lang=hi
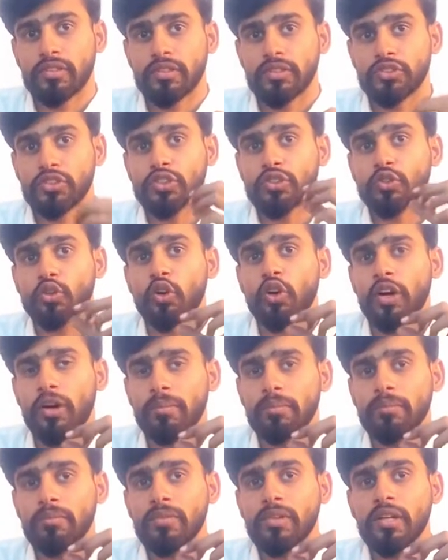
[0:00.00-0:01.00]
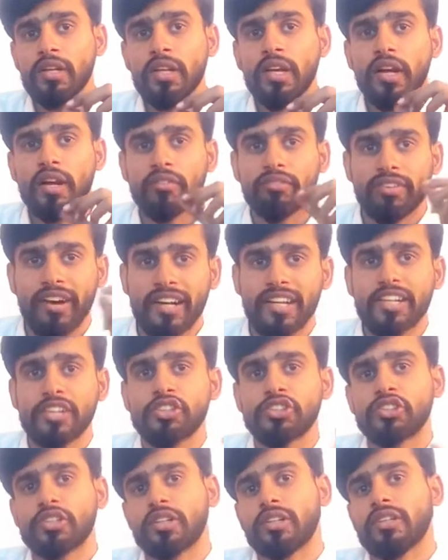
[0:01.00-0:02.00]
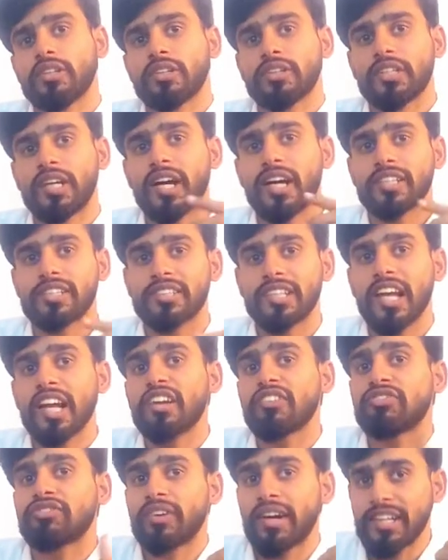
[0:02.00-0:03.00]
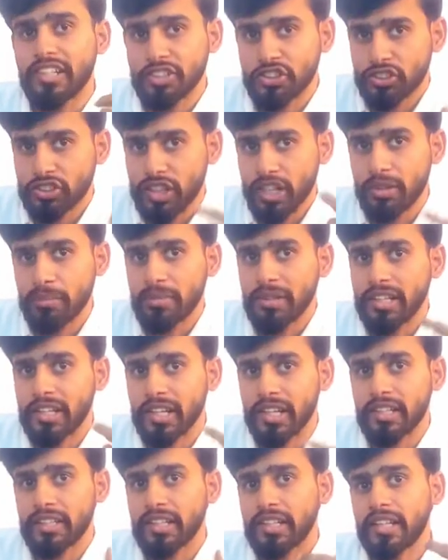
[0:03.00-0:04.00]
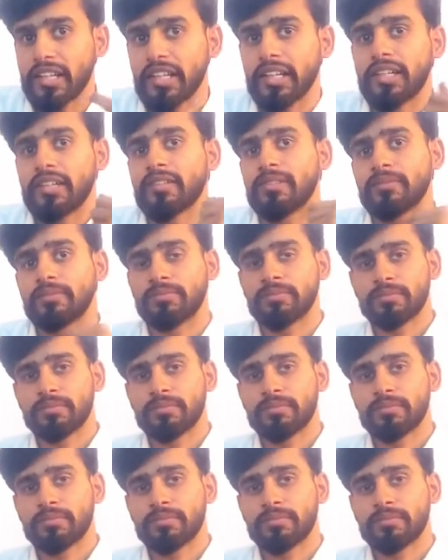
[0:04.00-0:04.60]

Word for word: जिसको हम फाइनेंशियल या सेल्फ फाइनेंशियल भी कहते हैं